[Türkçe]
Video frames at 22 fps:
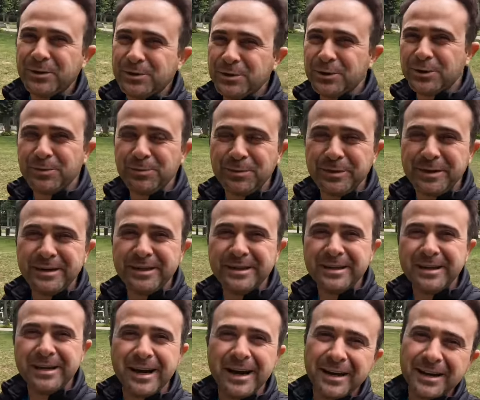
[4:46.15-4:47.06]
Küçük
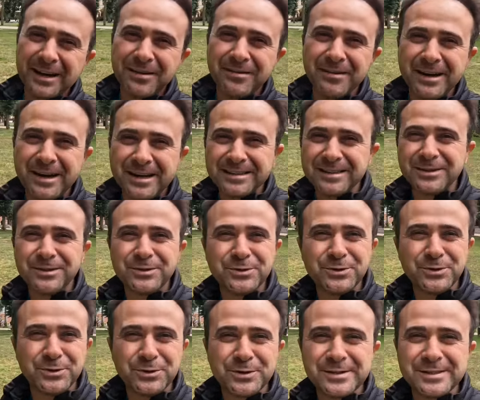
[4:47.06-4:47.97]
bir ara verdik
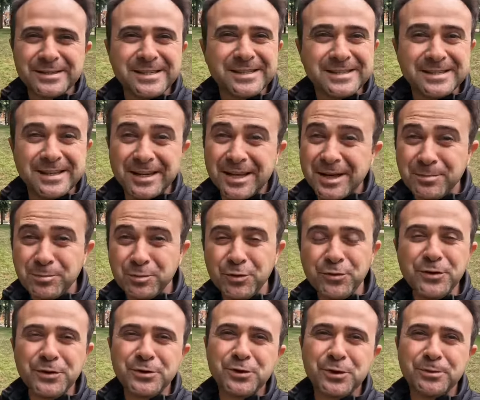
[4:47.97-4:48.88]
çünkü sizlere
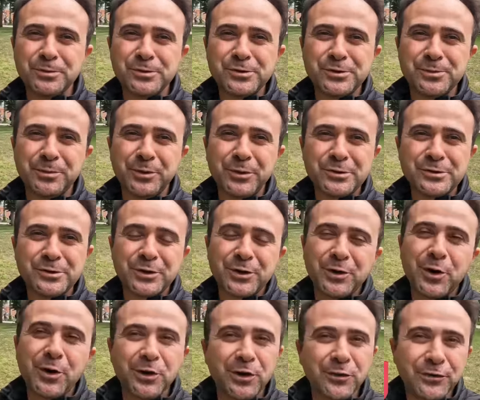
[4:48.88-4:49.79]
bu videomun
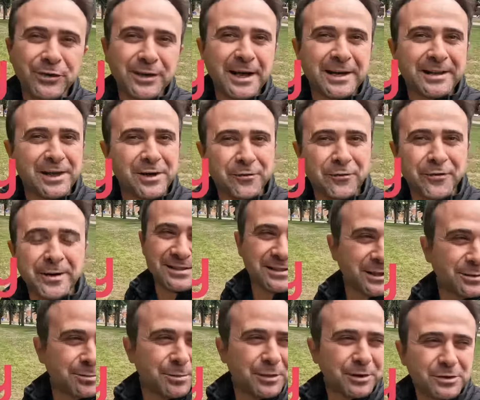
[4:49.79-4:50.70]
sponsoru Holoplay'dan
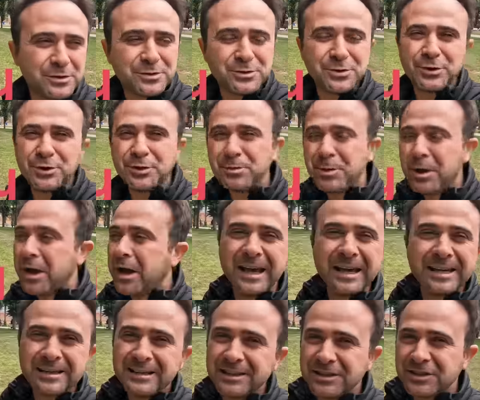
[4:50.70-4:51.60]
bahsetmek istiyorum.
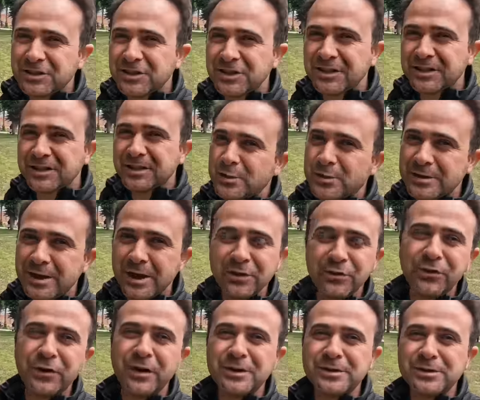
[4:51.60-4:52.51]
Yaklaşık
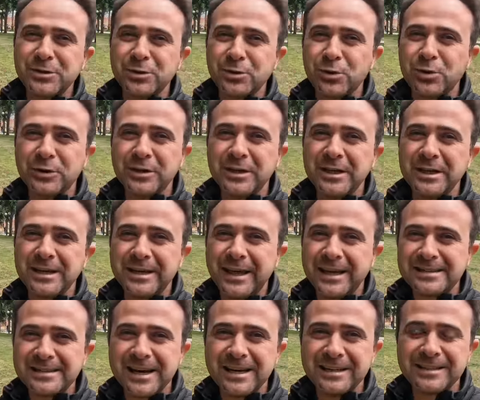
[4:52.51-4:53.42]
yüzden fazla ülkeyi
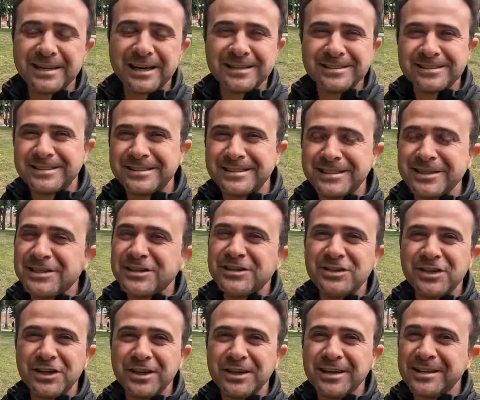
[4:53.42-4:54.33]
gezerken
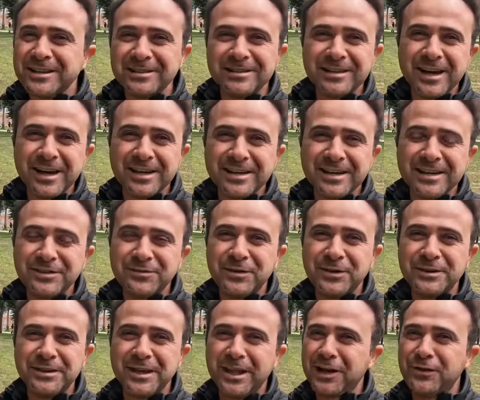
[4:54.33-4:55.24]
sizce internet
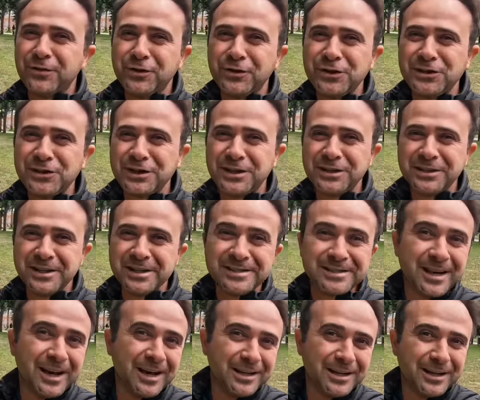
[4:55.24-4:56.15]
ve telefon işini
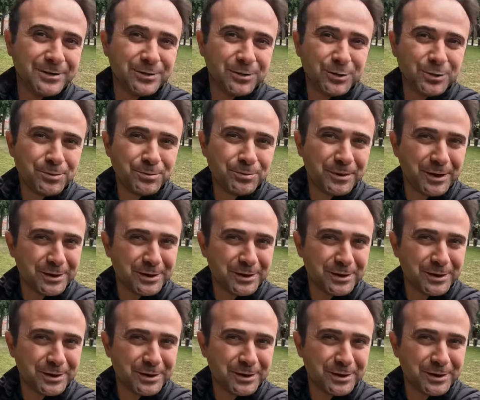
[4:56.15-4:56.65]
nasıl hallediyorum?